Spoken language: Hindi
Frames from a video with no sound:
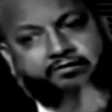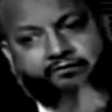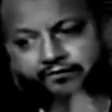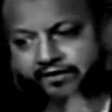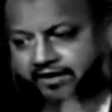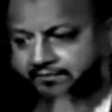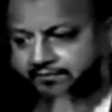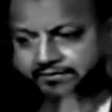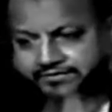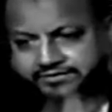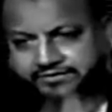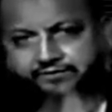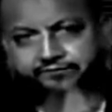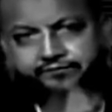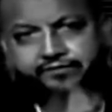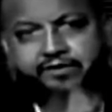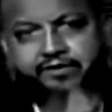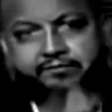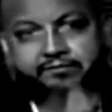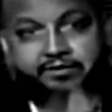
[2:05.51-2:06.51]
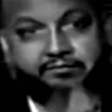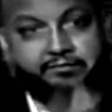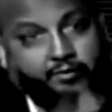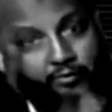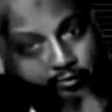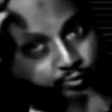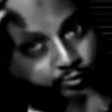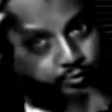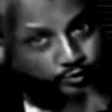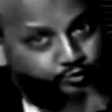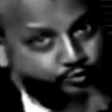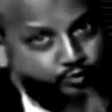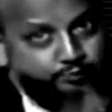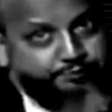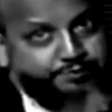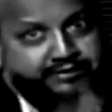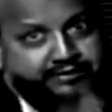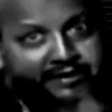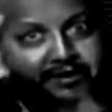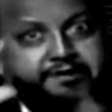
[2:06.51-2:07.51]
फला बच के फला मिनट उसको
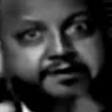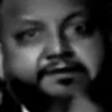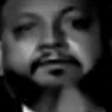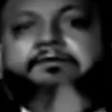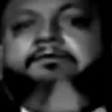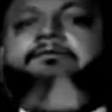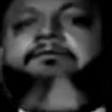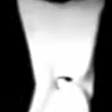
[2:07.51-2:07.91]
पता है